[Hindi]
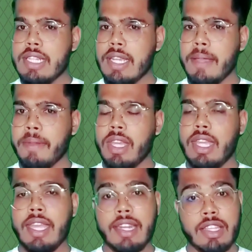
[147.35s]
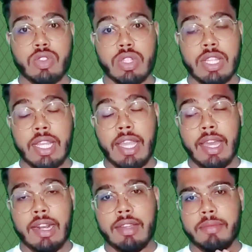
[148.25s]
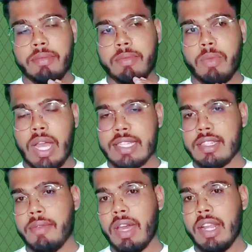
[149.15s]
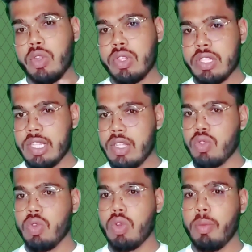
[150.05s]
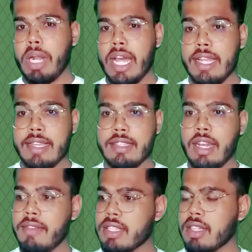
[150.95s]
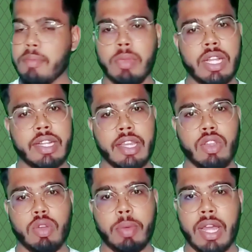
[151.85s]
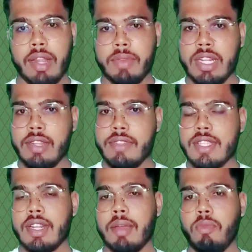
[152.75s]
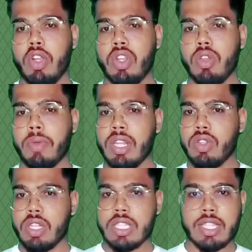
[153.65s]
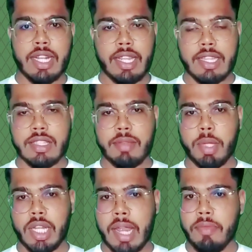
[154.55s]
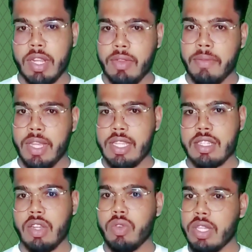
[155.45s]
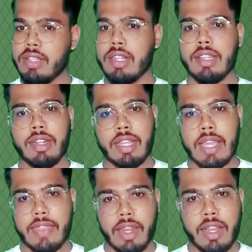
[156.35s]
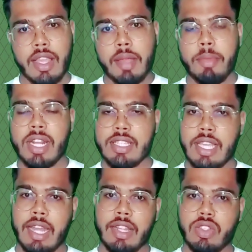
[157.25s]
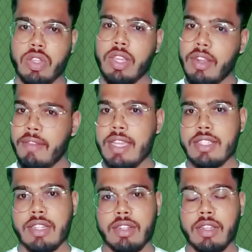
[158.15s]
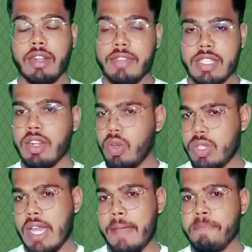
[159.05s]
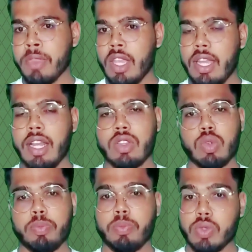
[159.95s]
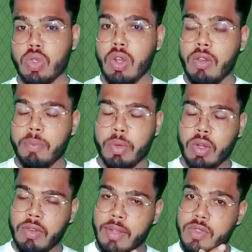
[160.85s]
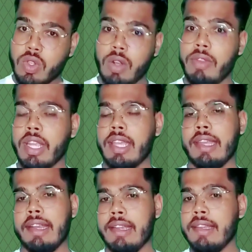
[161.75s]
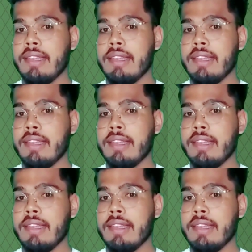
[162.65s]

ठीक है कि यही नहीं सोचते कि यार अगर मार्क्स कम आ रहा है तो किस तरह से उनको बढ़ाया जाए सिलेबस कंप्लीट नहीं हो पा रहा मेरी रिवीजन कंप्लीट नहीं हो पाई तो किस तरीके से मैं टाइम टेबल मैनेज करूँ कितने दिन के अंदर मेरा सारा जो है कि रिवाइजन रिवीजन हो जाए है ना तो सोल्व प्रॉब्लम सोल्विंग के